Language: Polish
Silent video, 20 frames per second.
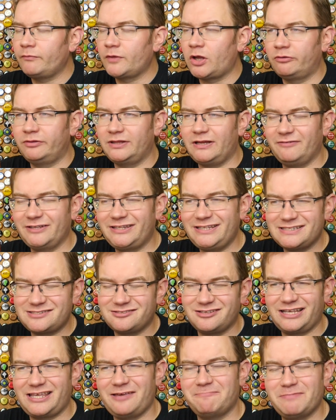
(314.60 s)
On nawet
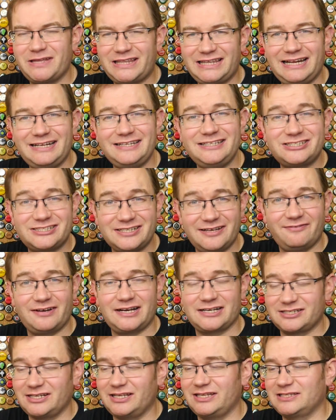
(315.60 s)
nieco takie metaliczne
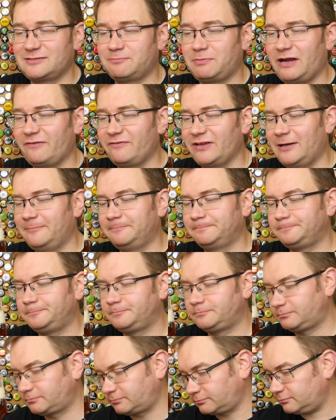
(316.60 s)
wrażenie sprawia.
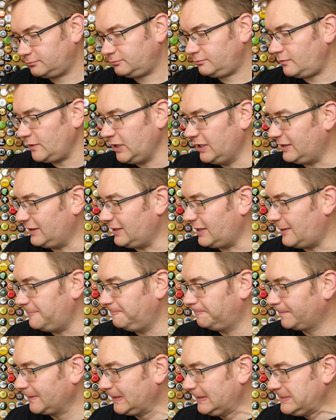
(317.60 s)
Dla
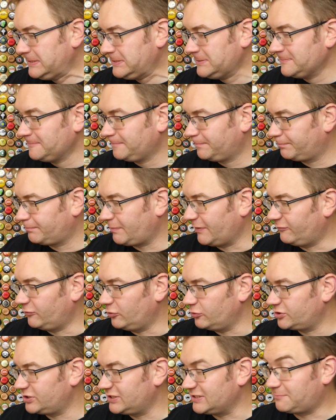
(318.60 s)

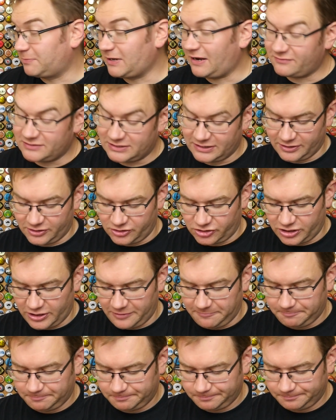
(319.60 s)
pewności sprawdzę jeszcze.